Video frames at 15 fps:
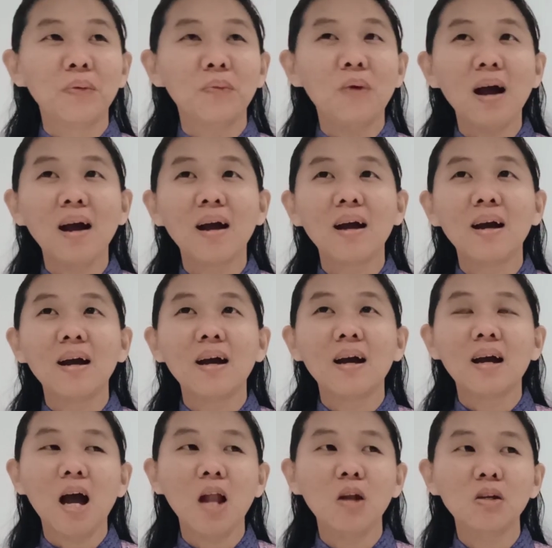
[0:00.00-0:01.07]
wah
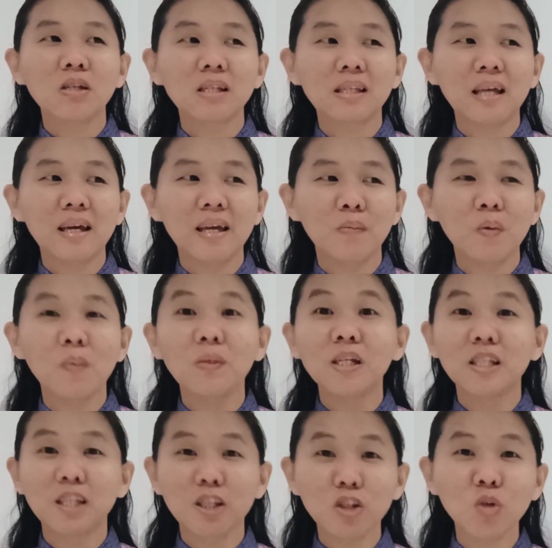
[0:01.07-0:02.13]
kalau saya
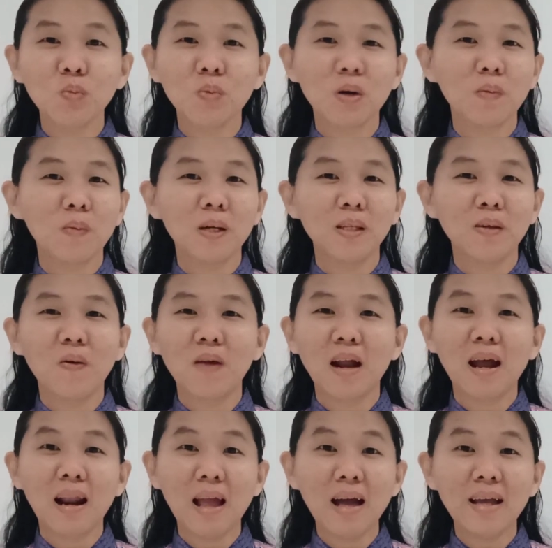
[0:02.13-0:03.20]
memberi senyum kepada
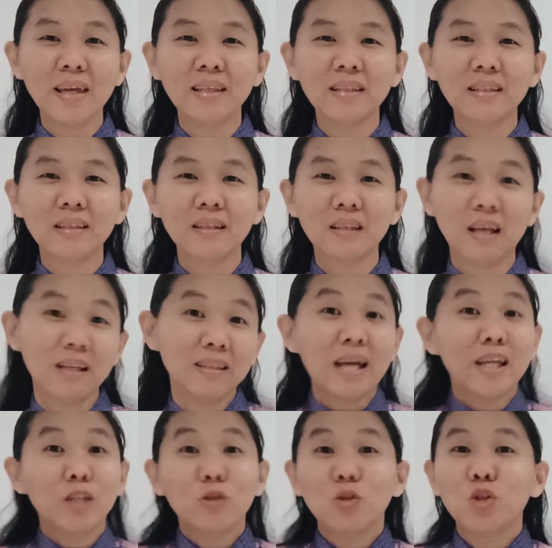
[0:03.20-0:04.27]
orang lain,
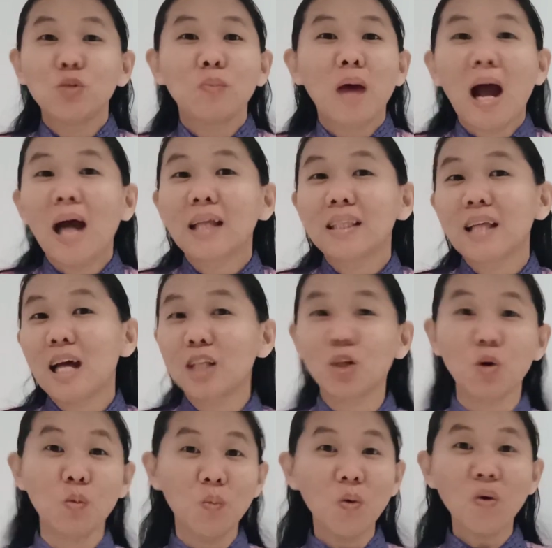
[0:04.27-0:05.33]
entah itu jemaat
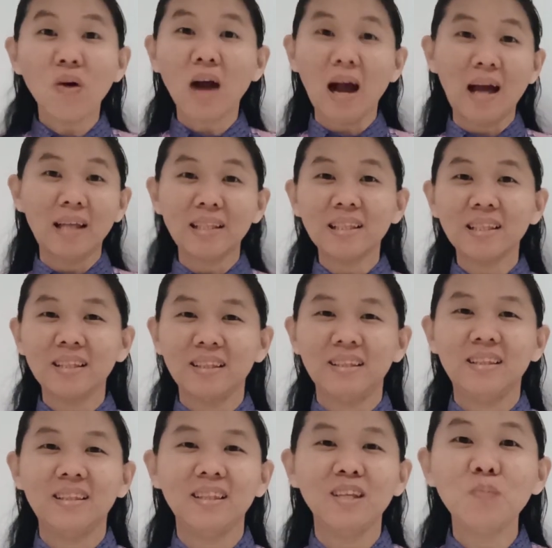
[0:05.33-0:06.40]
atau bukan,
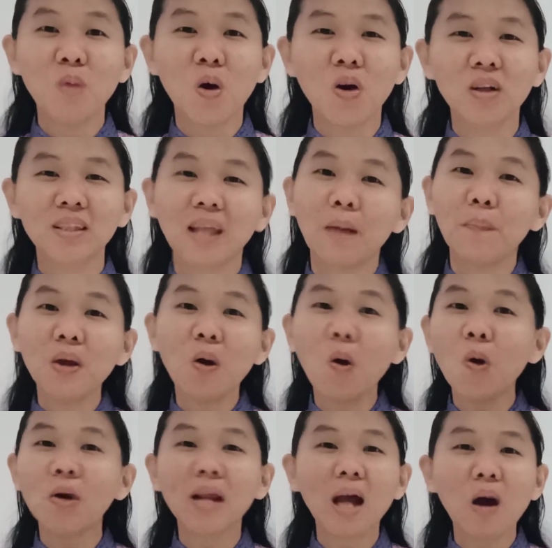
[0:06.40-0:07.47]
di mall tapi
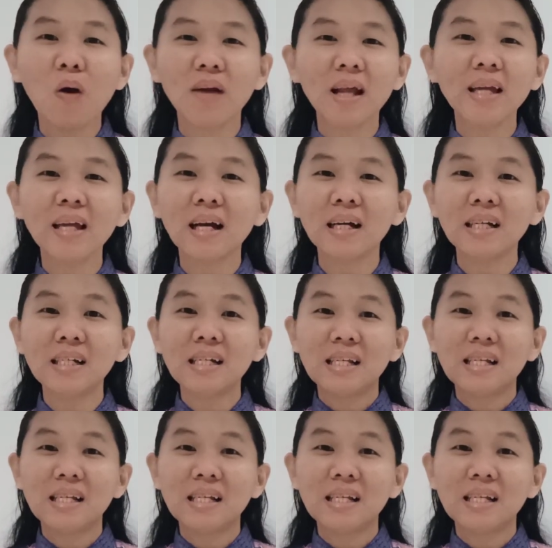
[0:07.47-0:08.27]
orang-orang yang